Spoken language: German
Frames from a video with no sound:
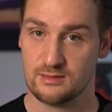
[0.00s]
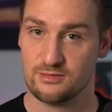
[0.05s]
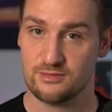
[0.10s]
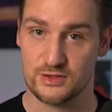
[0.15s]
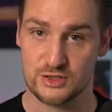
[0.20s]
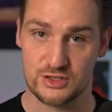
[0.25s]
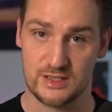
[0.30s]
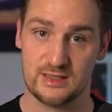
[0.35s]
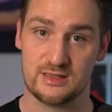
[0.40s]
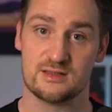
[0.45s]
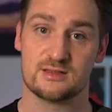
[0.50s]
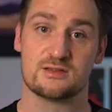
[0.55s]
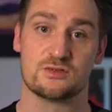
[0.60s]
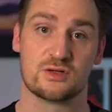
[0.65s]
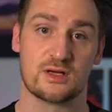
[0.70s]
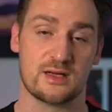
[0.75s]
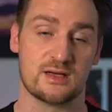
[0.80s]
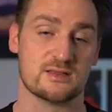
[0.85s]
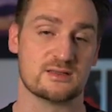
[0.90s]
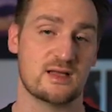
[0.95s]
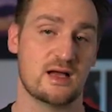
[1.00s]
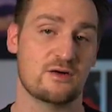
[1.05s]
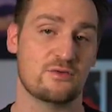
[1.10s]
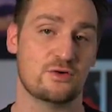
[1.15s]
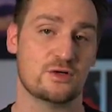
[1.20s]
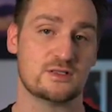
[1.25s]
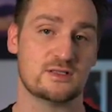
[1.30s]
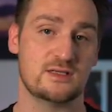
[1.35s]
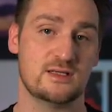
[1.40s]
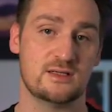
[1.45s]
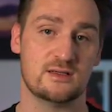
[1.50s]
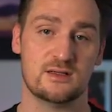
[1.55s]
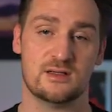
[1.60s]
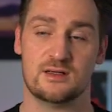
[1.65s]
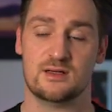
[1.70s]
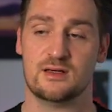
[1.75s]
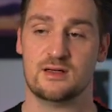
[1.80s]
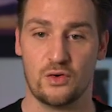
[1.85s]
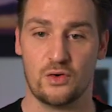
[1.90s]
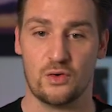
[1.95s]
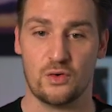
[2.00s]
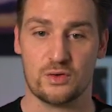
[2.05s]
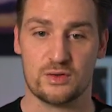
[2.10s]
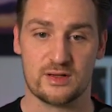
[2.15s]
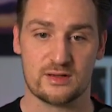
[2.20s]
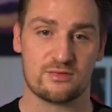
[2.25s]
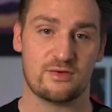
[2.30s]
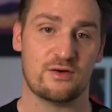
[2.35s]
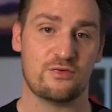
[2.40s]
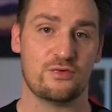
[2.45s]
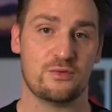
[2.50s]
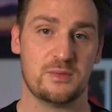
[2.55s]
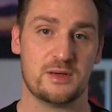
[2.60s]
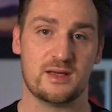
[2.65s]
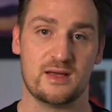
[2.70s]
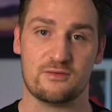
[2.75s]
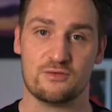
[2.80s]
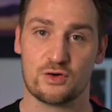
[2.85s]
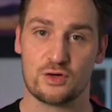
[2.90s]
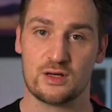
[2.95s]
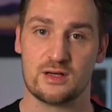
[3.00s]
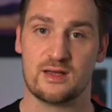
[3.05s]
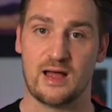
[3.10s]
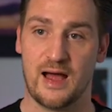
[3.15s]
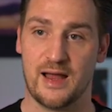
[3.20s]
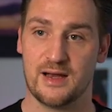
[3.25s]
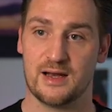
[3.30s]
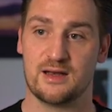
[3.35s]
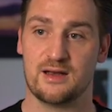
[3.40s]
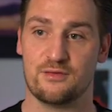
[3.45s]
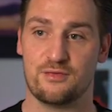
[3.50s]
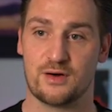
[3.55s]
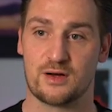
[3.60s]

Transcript: versteht das und kann das nachvollziehen. Und das war für mich wirklich einer der